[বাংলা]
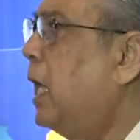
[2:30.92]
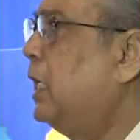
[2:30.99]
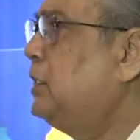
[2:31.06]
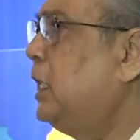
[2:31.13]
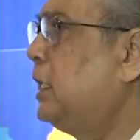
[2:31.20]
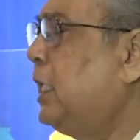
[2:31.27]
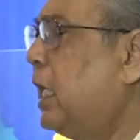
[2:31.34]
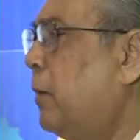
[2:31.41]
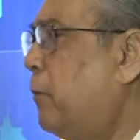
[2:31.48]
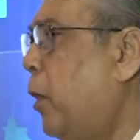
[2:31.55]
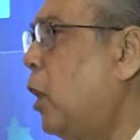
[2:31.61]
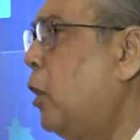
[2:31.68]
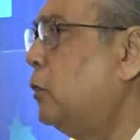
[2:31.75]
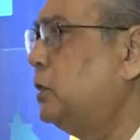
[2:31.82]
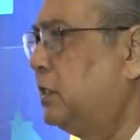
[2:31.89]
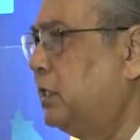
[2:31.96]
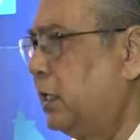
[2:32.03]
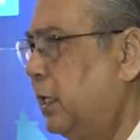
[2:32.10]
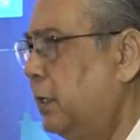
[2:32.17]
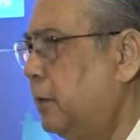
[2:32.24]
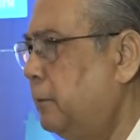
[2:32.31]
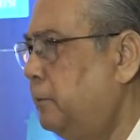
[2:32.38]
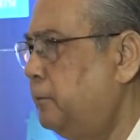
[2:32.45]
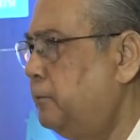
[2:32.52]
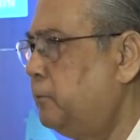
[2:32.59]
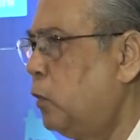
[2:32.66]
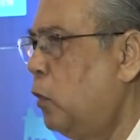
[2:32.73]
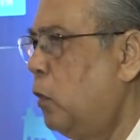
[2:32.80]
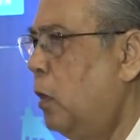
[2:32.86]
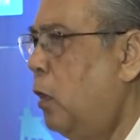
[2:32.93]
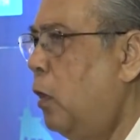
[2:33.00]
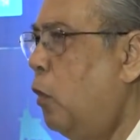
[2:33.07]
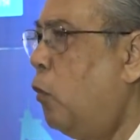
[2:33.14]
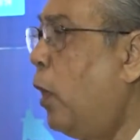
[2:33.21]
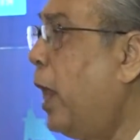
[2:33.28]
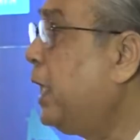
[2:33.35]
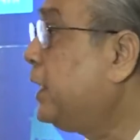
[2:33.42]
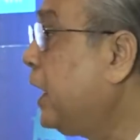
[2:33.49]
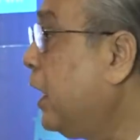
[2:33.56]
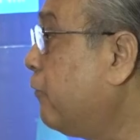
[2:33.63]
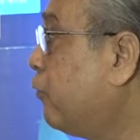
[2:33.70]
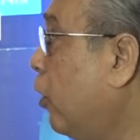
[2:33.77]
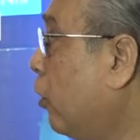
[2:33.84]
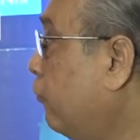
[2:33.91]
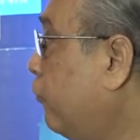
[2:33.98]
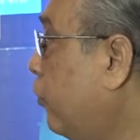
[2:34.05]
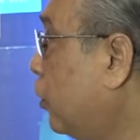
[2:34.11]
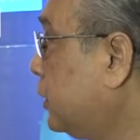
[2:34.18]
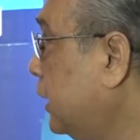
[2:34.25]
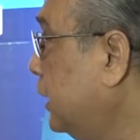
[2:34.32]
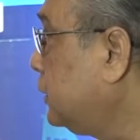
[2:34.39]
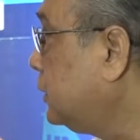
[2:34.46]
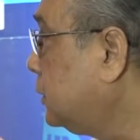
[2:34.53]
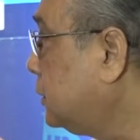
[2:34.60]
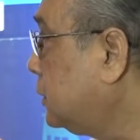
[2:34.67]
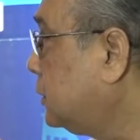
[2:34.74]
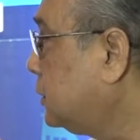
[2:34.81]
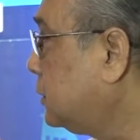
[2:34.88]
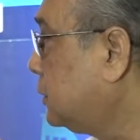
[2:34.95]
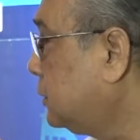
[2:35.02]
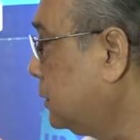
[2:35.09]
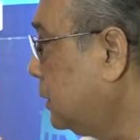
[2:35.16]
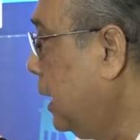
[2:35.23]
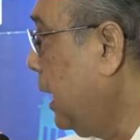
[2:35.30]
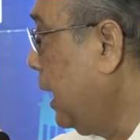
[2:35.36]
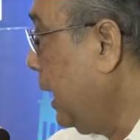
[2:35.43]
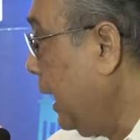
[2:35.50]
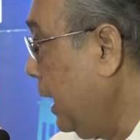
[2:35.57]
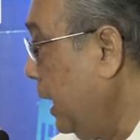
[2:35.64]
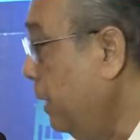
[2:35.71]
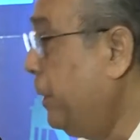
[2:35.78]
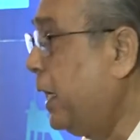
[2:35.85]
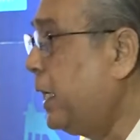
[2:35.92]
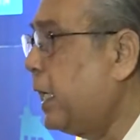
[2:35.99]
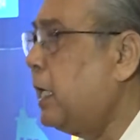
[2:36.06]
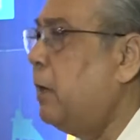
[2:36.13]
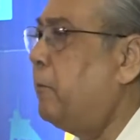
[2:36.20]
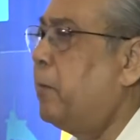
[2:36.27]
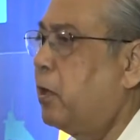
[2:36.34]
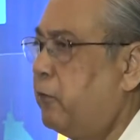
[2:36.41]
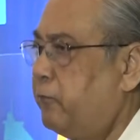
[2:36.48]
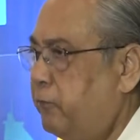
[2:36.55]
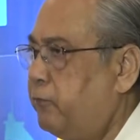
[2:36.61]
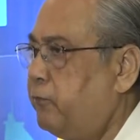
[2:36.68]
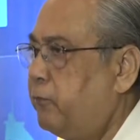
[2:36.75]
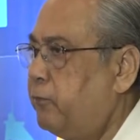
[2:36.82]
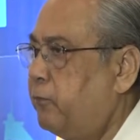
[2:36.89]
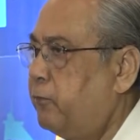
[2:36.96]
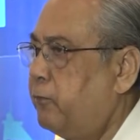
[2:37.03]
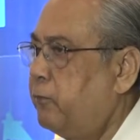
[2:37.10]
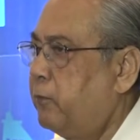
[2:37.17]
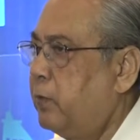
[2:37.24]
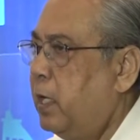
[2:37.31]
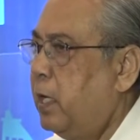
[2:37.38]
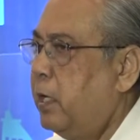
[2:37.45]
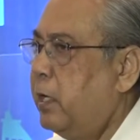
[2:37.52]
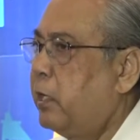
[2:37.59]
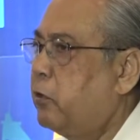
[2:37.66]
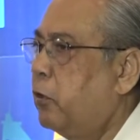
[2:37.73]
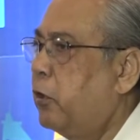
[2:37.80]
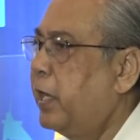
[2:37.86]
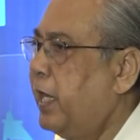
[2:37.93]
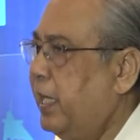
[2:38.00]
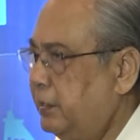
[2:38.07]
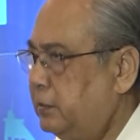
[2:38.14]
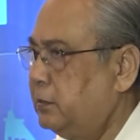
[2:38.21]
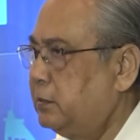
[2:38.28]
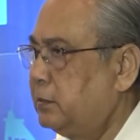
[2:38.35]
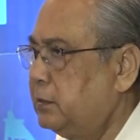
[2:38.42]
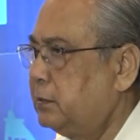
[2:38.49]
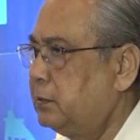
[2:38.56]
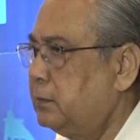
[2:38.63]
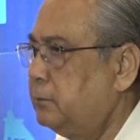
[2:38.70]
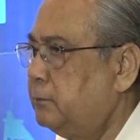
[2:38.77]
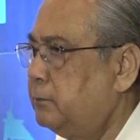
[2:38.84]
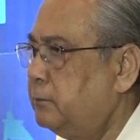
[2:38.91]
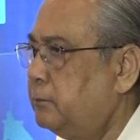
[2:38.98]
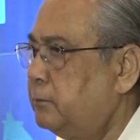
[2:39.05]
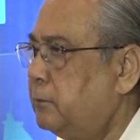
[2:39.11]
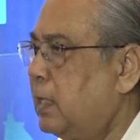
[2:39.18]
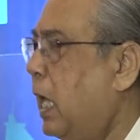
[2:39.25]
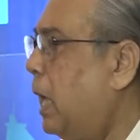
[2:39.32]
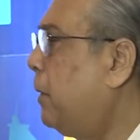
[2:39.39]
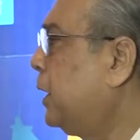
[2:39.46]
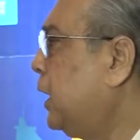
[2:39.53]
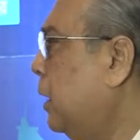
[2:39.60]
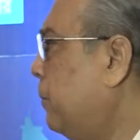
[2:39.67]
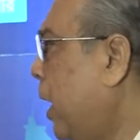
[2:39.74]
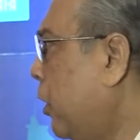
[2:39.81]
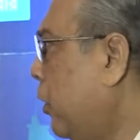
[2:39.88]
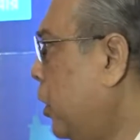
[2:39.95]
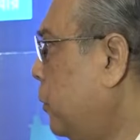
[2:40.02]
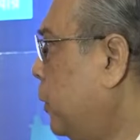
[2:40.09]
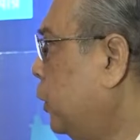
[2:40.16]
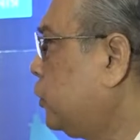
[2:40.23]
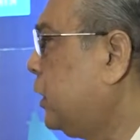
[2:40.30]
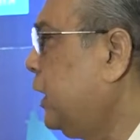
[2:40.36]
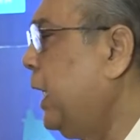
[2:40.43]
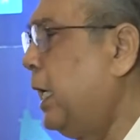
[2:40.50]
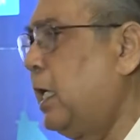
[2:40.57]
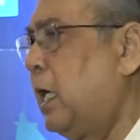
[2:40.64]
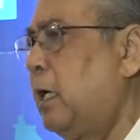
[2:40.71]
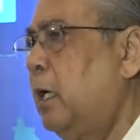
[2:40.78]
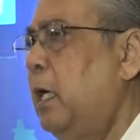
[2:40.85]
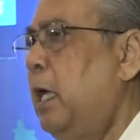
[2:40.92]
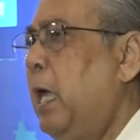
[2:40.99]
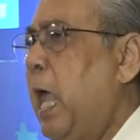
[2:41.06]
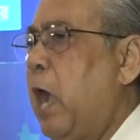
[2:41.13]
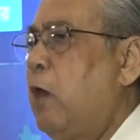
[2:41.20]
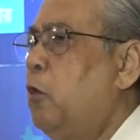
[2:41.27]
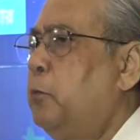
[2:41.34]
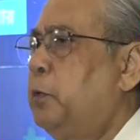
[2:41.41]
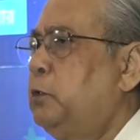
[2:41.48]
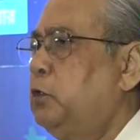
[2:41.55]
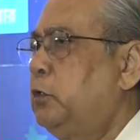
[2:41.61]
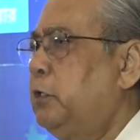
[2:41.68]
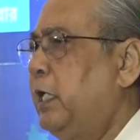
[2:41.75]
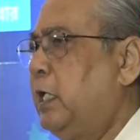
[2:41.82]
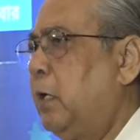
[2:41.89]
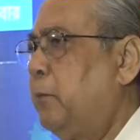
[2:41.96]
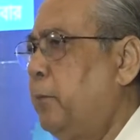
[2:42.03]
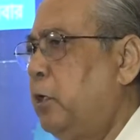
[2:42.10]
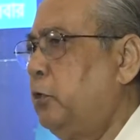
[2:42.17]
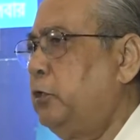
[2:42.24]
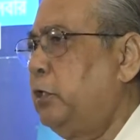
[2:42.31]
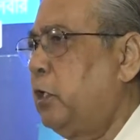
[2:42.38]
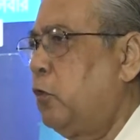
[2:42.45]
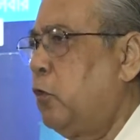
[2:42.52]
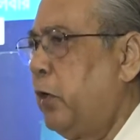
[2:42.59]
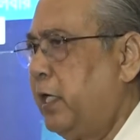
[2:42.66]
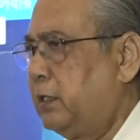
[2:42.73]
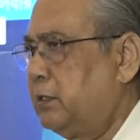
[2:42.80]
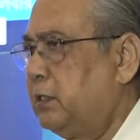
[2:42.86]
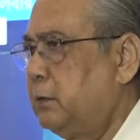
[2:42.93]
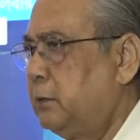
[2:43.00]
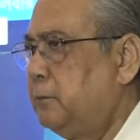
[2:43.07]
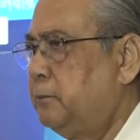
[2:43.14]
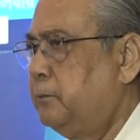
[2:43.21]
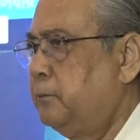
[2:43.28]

মালয়েশিয়া থেকে বলা হচ্ছে why they have gone for this a limited number of রিক্রুটিং এজেন্সি আমাদের মাননীয় মন্ত্রী এটার এখন পর্যন্ত এটার বিরোধিতা করে গেছে